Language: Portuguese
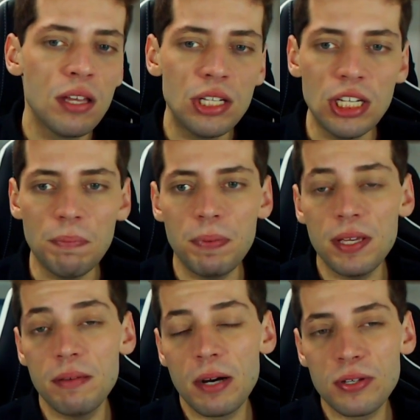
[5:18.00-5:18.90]
Nip
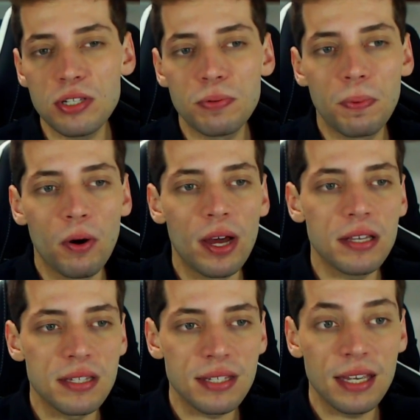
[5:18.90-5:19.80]
e Mouse
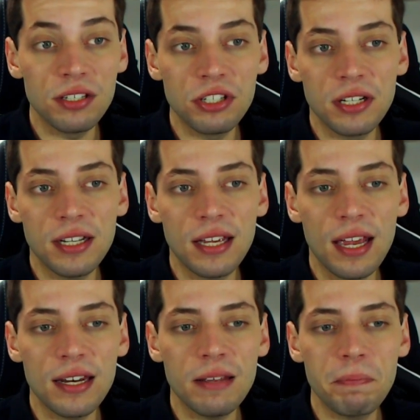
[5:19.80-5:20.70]
Sports, quem diria,
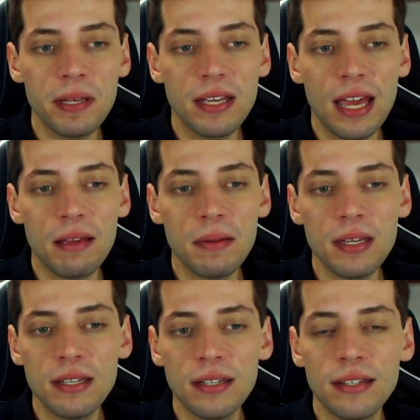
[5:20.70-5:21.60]
hein? Nip
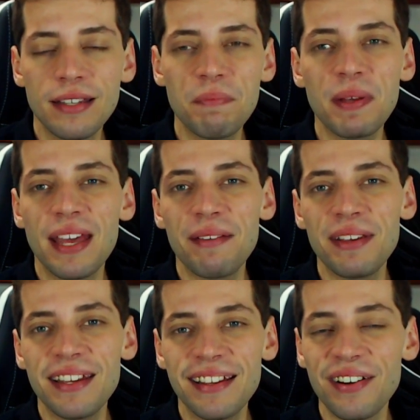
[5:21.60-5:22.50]
Gaming. Nip
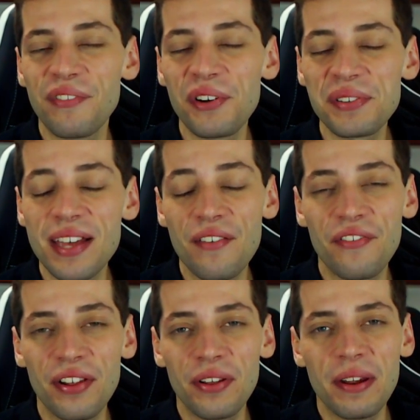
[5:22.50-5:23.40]
Gaming é, foi o Sábio
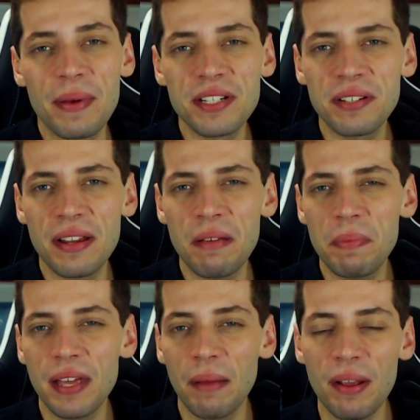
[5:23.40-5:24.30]
falando, né? mas acho que não é
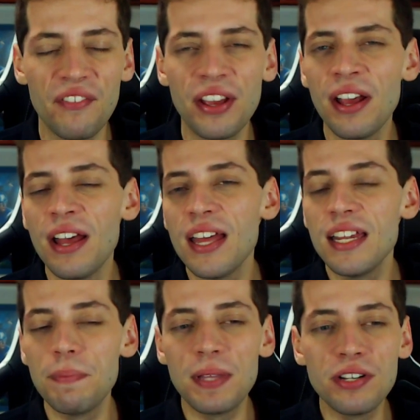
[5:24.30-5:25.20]
Nip Gaming. Enfim,
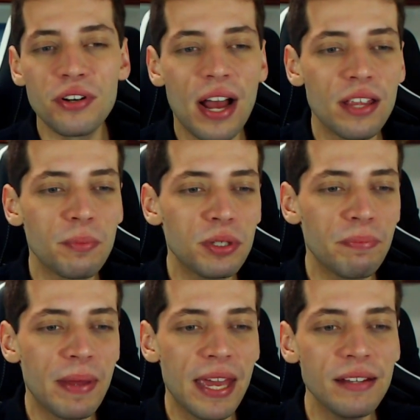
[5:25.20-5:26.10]
Nip tem jogado muito
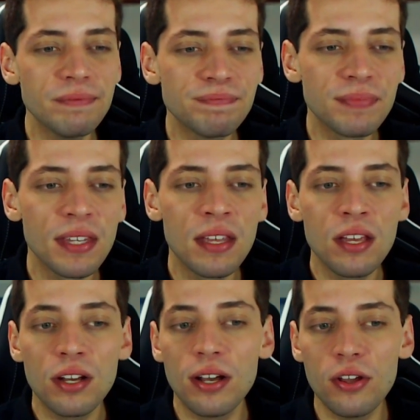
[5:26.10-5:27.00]
bem.
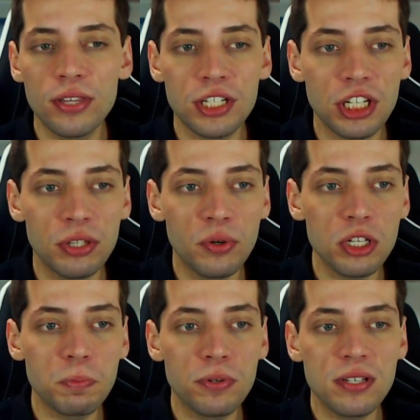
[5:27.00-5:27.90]
Ganhou da
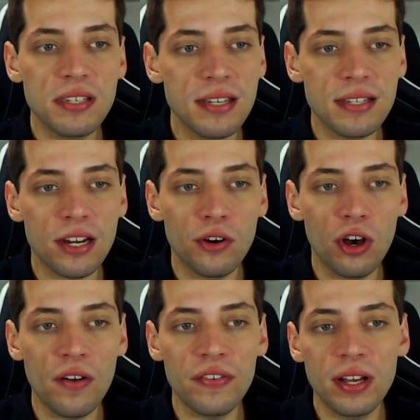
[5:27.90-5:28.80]
G2 por 16 a
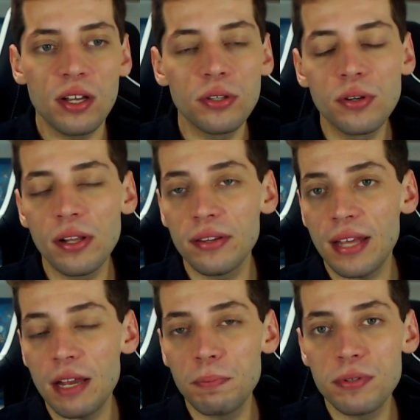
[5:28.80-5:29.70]
9, ganhou do
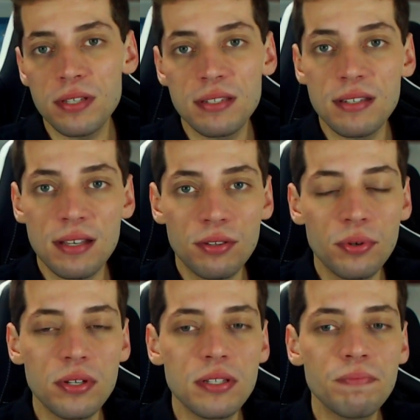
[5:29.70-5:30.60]
Cloud9 por 16 a
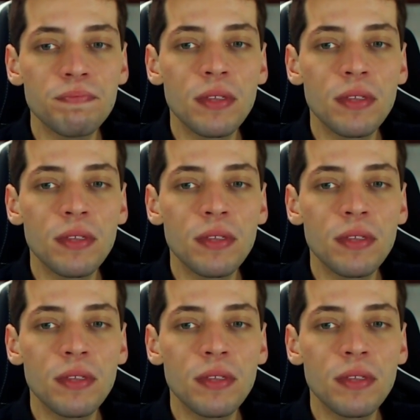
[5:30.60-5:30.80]
12.